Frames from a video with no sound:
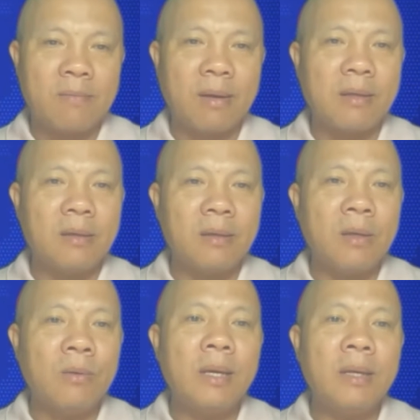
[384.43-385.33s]
Và những
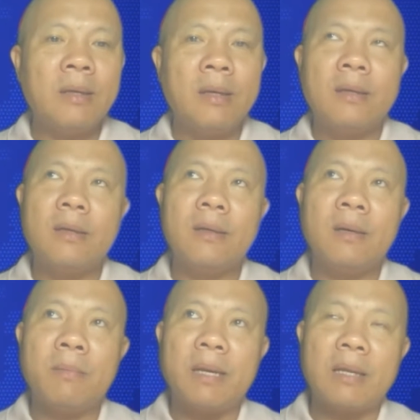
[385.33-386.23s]
yếu nhân, những
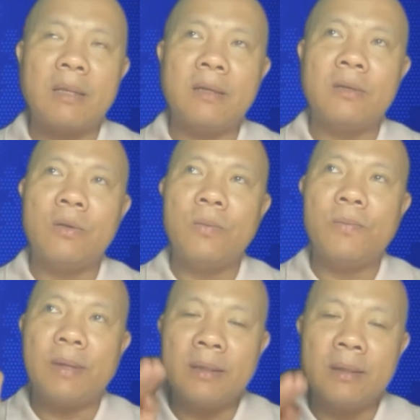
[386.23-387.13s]
người mình đã từng giúp
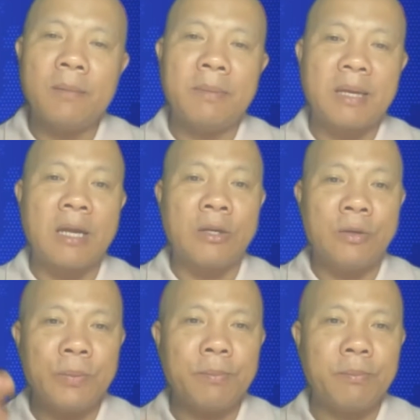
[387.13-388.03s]
và những người mình cần
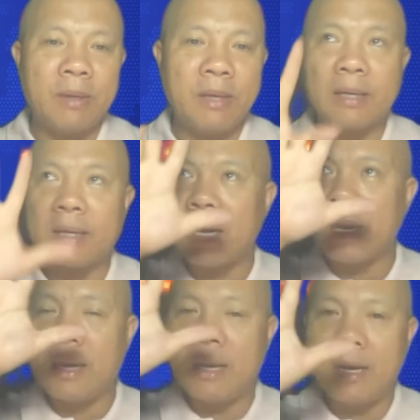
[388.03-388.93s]
giúp, mình liệt
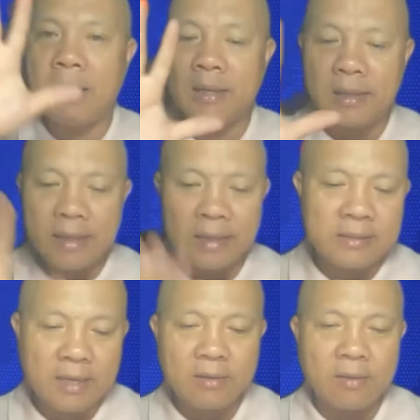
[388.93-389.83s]
kê hết cái danh
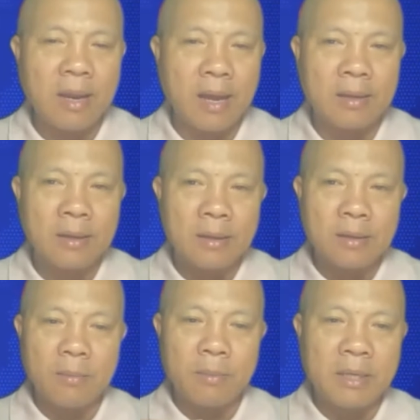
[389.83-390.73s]
sách đó lại
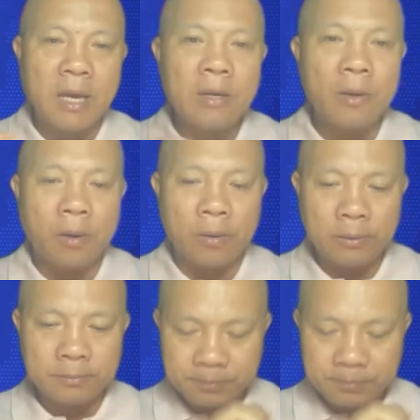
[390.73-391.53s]
để mình kết nối.